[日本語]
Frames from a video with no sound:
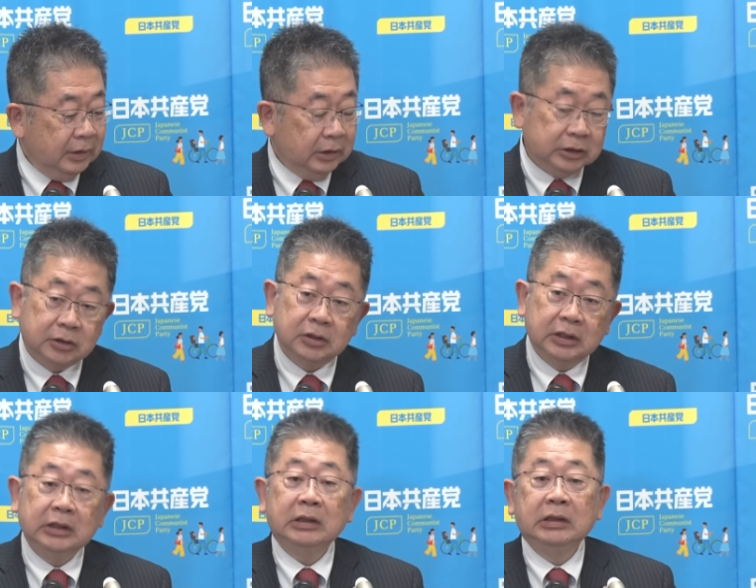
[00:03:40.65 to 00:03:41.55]
引き続
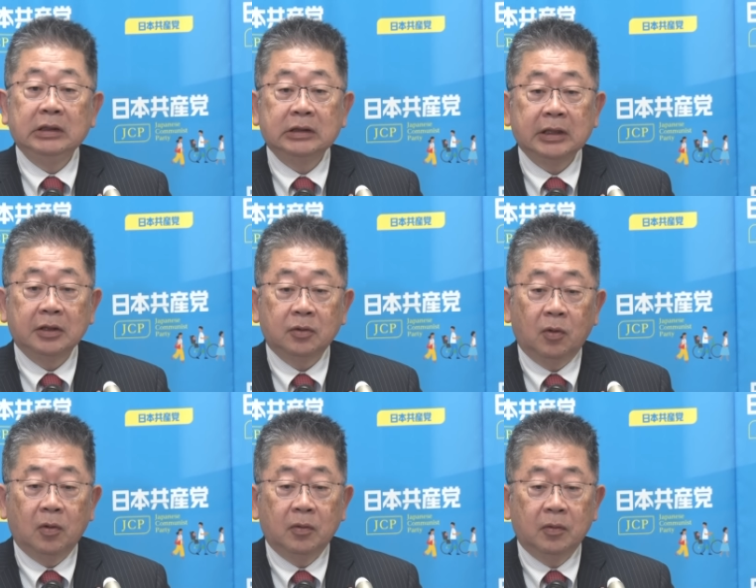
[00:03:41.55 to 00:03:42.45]
き選
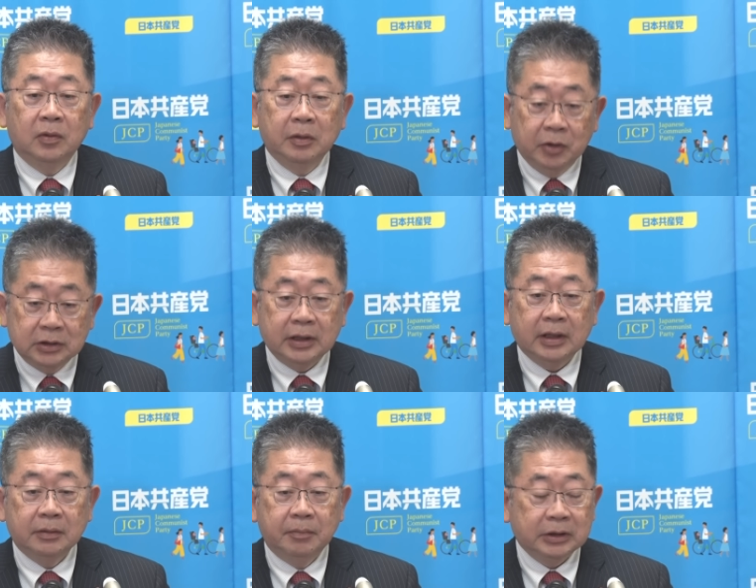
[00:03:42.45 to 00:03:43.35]
挙でもですね、
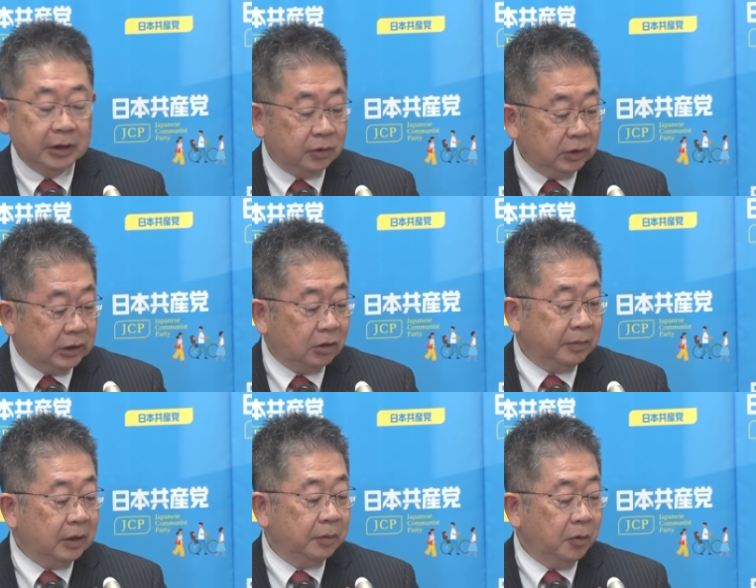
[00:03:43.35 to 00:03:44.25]
まあ、選挙に至る
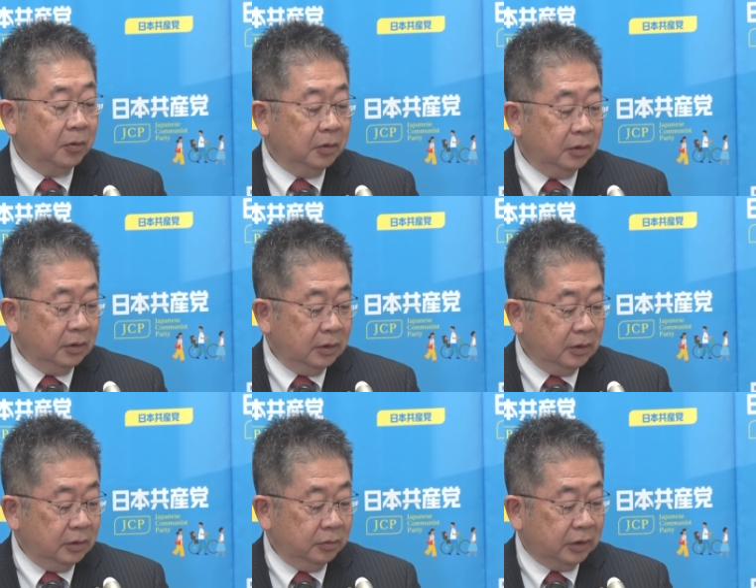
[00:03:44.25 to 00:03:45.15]
前でも
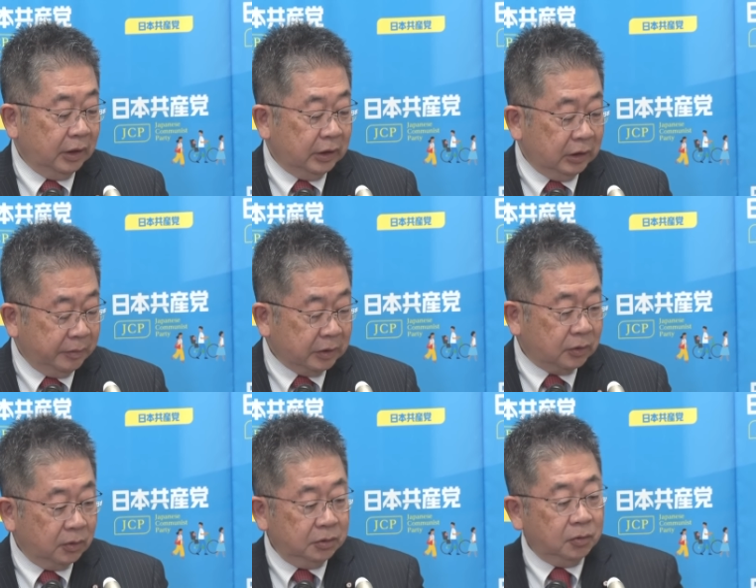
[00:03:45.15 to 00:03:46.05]
訴えていきます
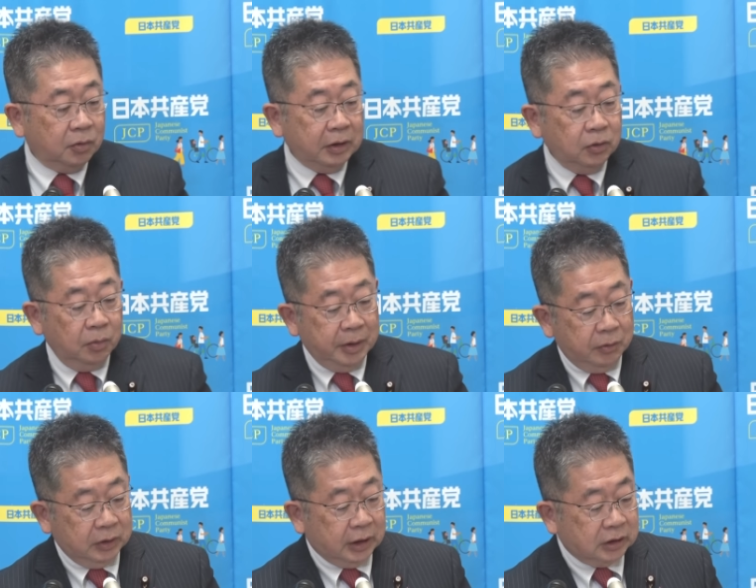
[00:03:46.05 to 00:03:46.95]
ということは表
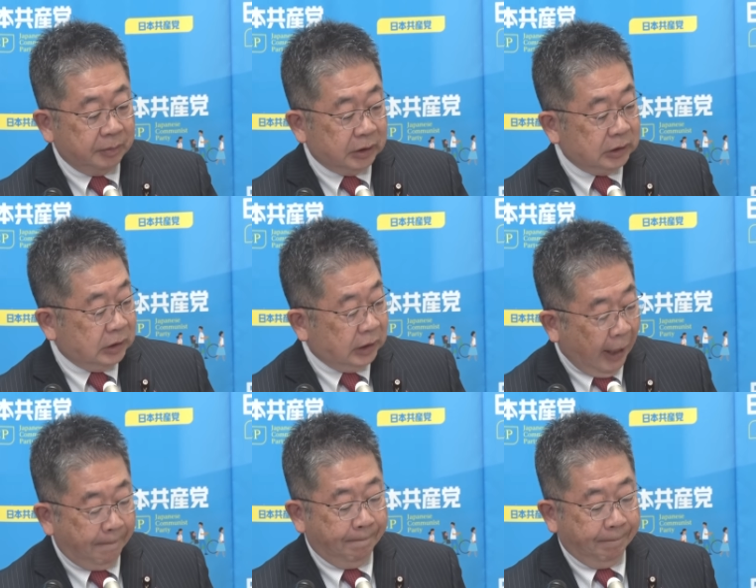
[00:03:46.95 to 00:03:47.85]
明をいたしました。